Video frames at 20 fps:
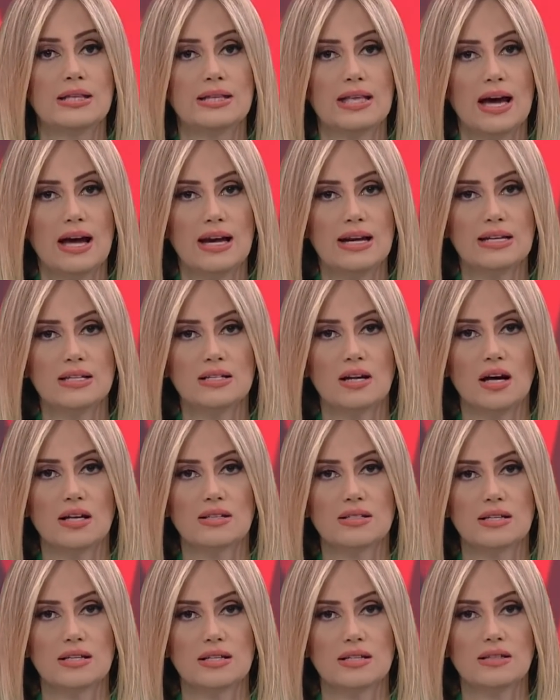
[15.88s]
Değerli
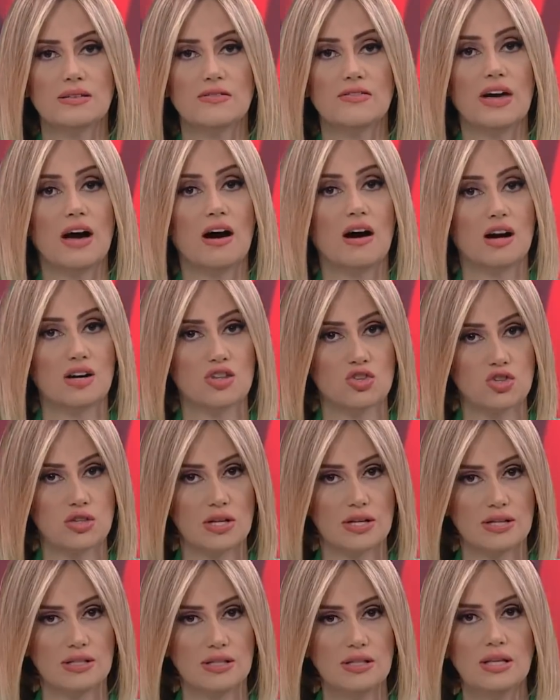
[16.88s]
kağıtların ve
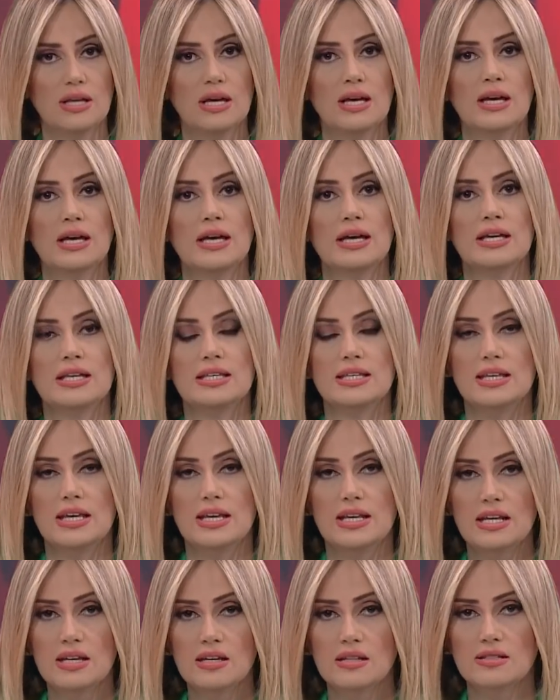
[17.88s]
harçların
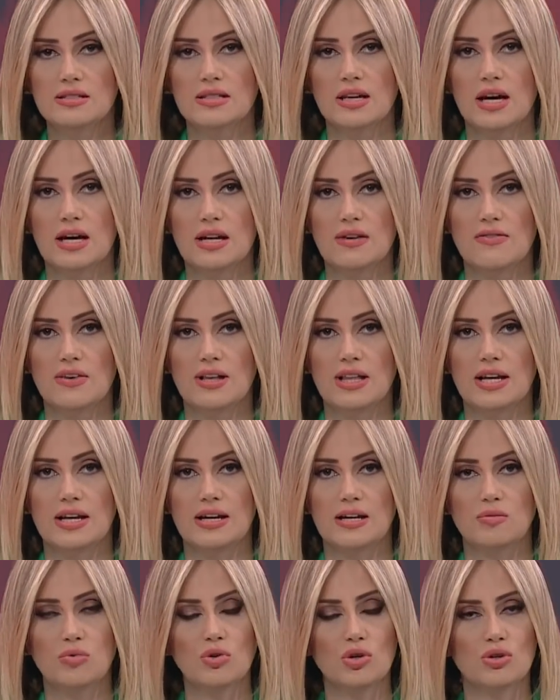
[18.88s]
yeni yıl
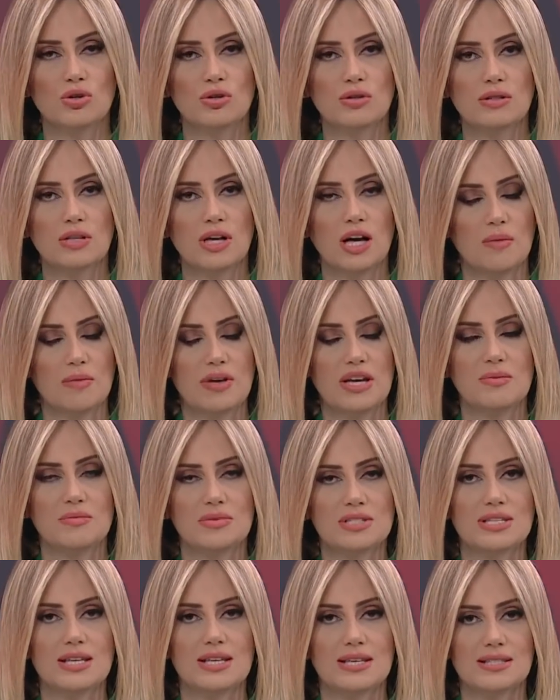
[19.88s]
tarifelerini buyurun
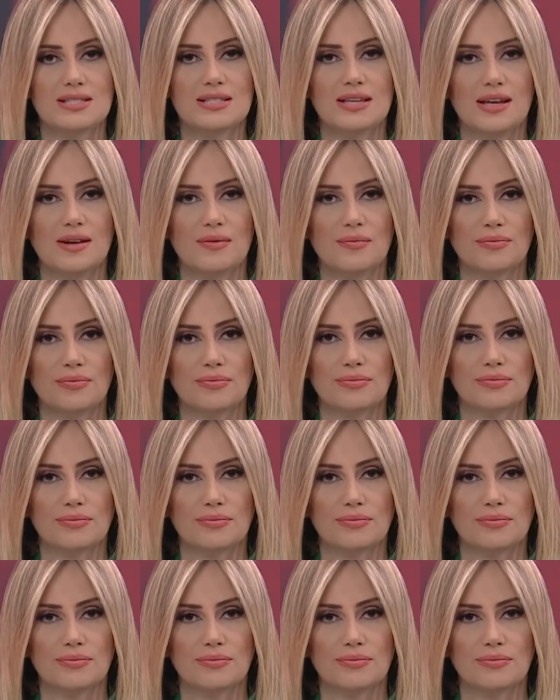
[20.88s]
haberimizde izleyelim.